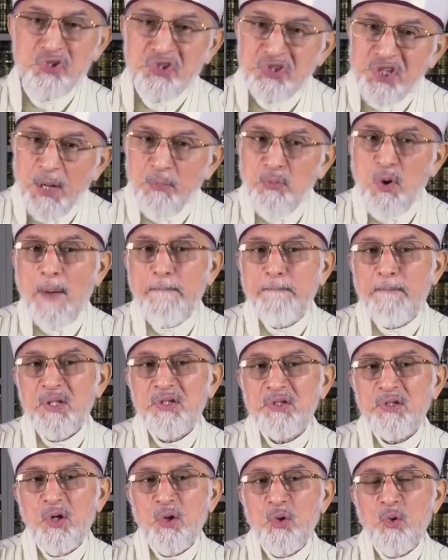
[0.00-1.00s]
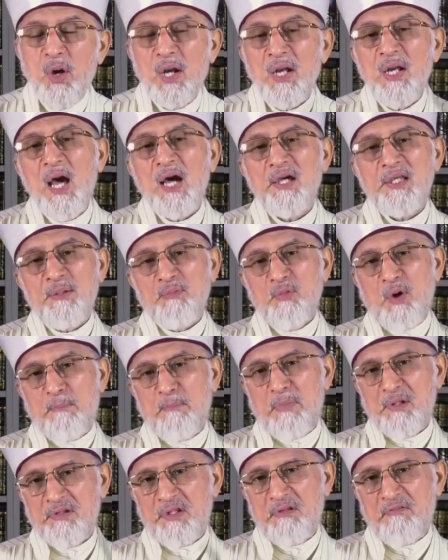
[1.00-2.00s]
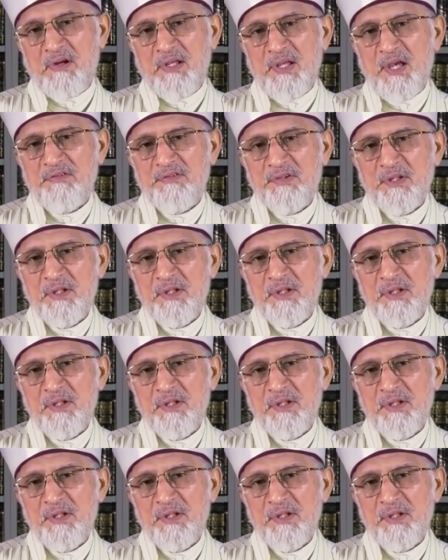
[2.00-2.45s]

मुझसे मोहब्बत करो अल्लाह की मोहब्बत की वजह